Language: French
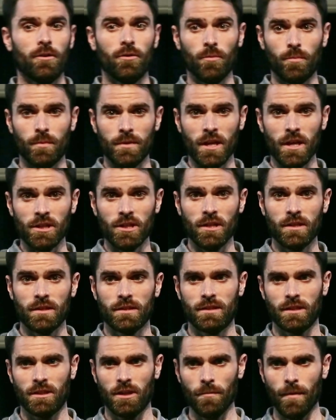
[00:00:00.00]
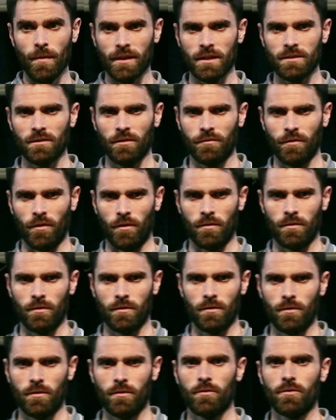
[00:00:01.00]
le pliage, c'est comme avec les enfants.
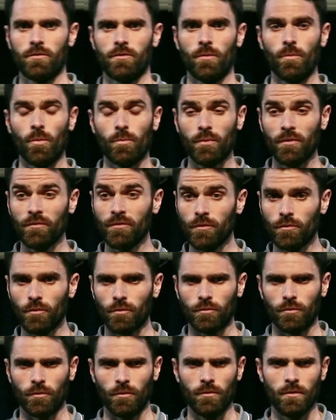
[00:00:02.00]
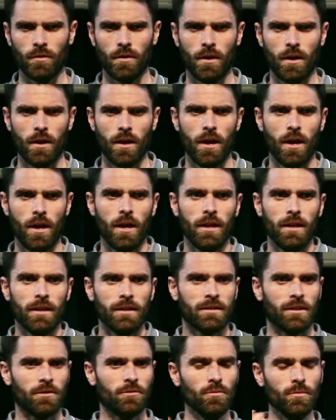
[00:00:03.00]
De mon point de vue de tonton,
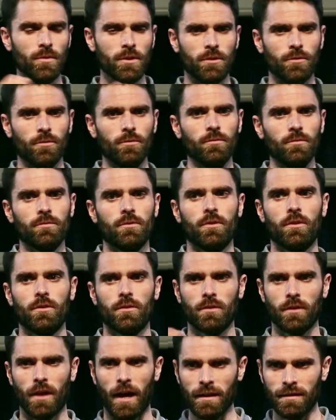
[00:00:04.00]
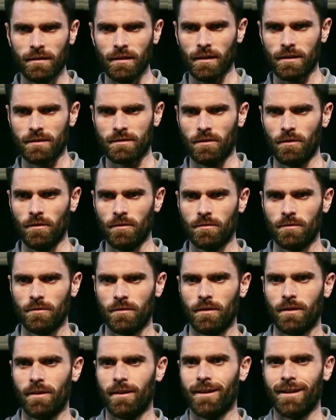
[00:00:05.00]
c'est tout mignon, intéressant
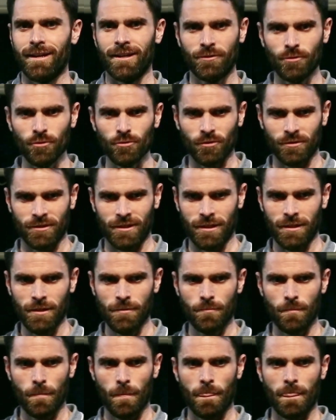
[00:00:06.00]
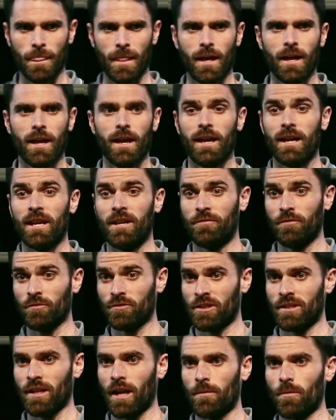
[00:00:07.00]
et tout gentil, et ils font
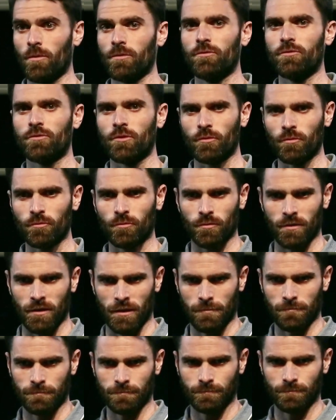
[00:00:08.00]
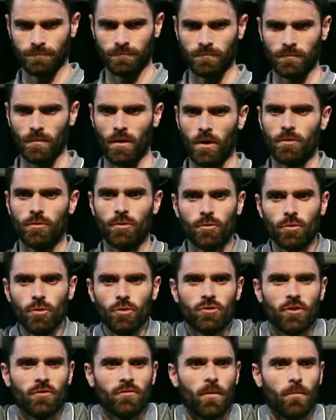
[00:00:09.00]
généralement tout ce que tonton dit. Du coup,
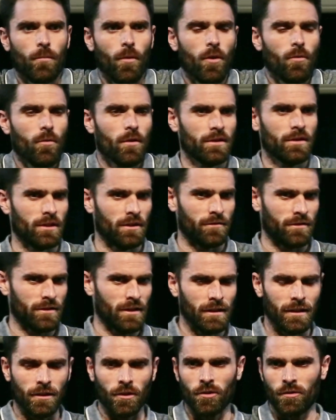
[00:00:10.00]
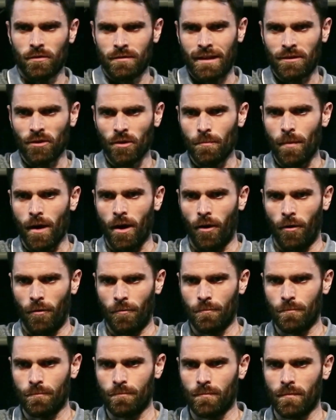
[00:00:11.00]
je ne vois pas en quoi c'est difficile d'être parent.
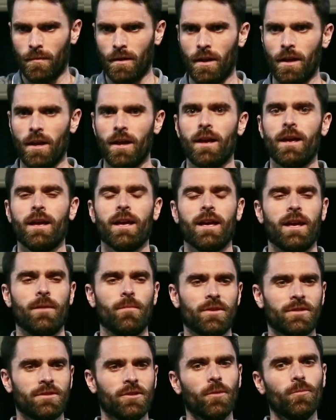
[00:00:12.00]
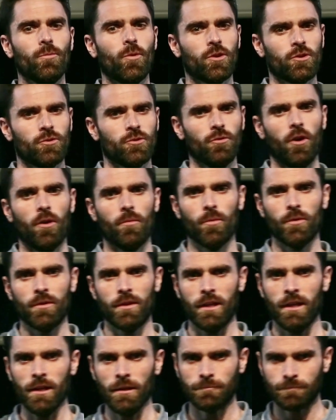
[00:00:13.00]
Et mes sœurs m'ont un jour
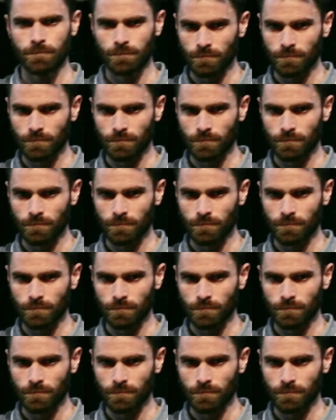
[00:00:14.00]
emmené